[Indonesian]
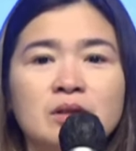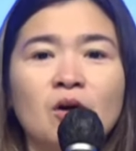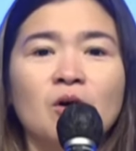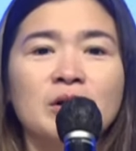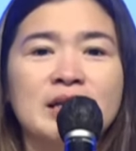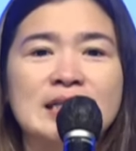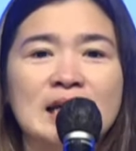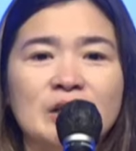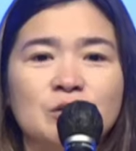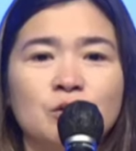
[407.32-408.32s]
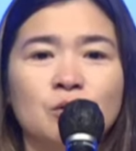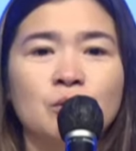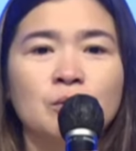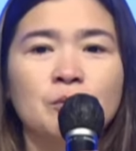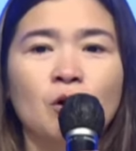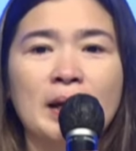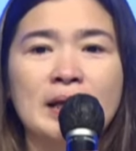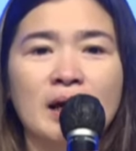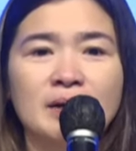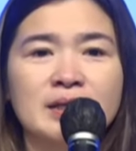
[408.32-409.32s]
Oh, dicari dulu, belum
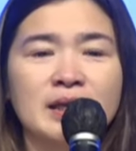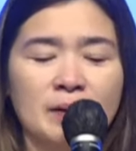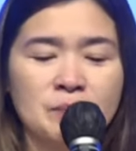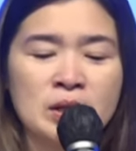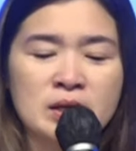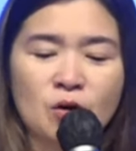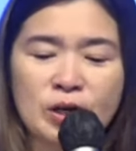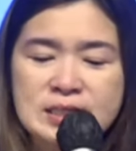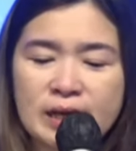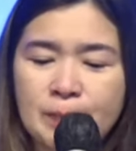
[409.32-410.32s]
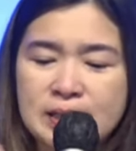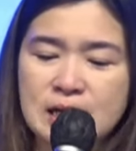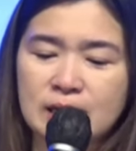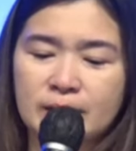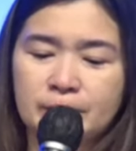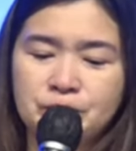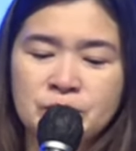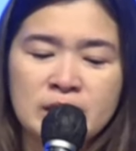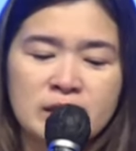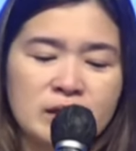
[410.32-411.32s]
ada ya. Oke, saya bacakan.
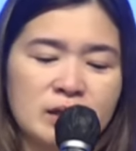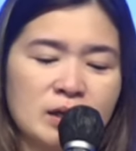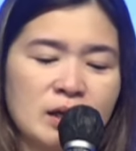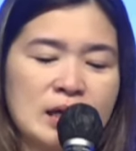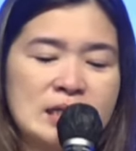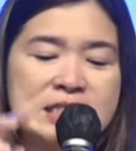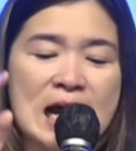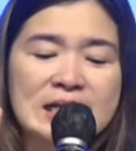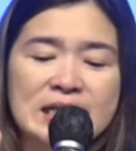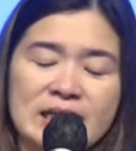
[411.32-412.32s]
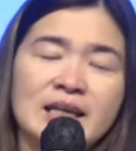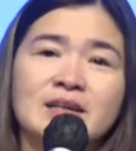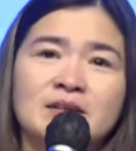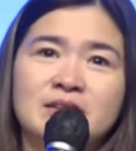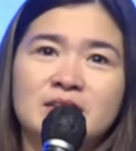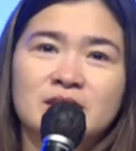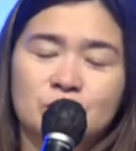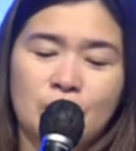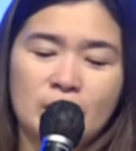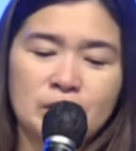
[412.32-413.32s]
Jadi,
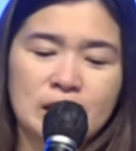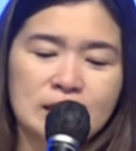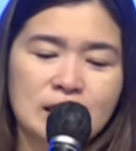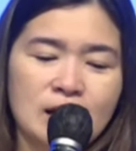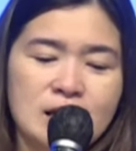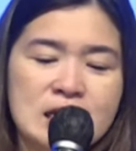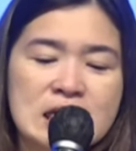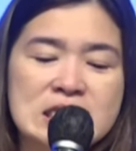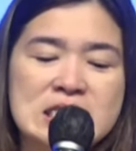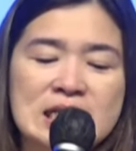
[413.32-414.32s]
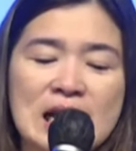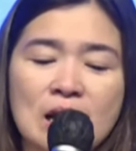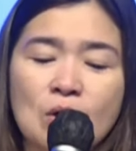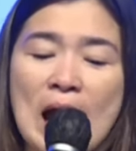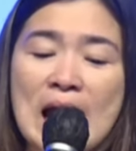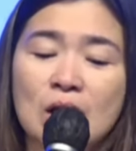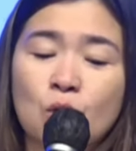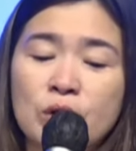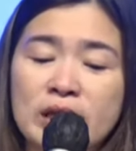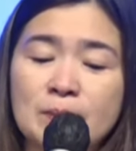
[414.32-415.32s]
Tuhan berkata, "Jikalau
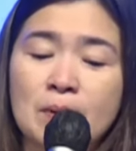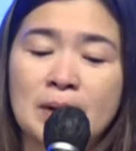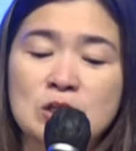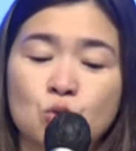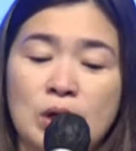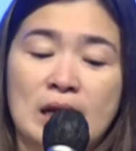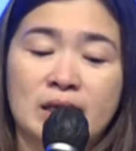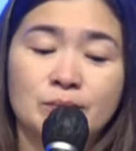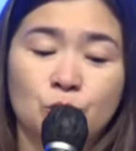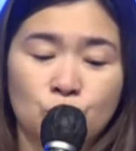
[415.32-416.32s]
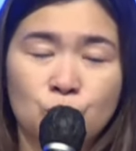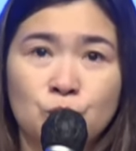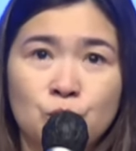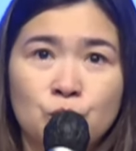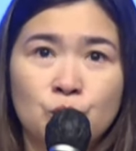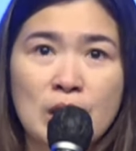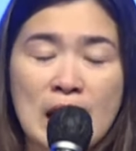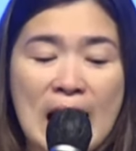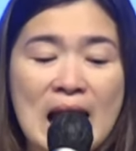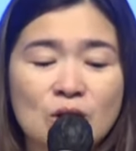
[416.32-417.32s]
aku ini membasuh kakimu,
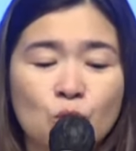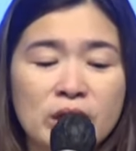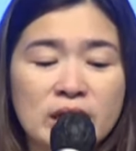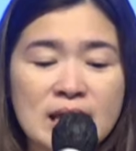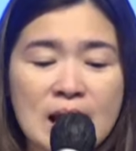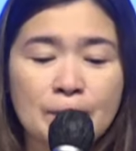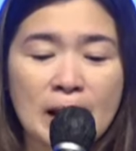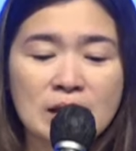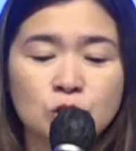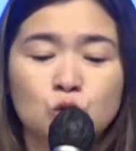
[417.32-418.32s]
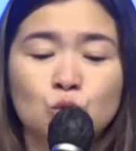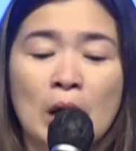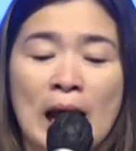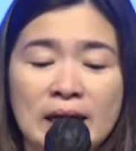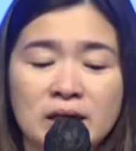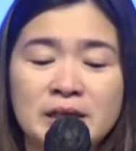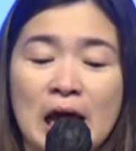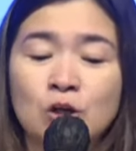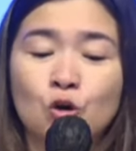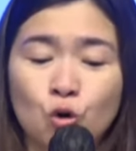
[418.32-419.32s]
aku ini apa? Tuhan
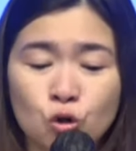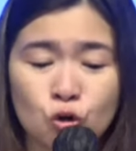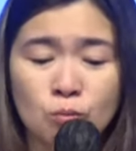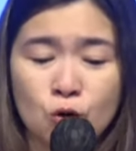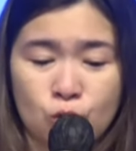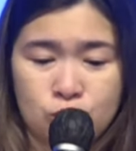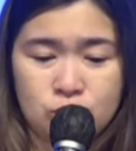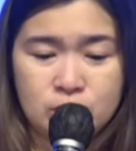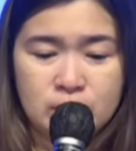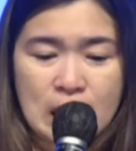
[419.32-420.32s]
dan gurumu.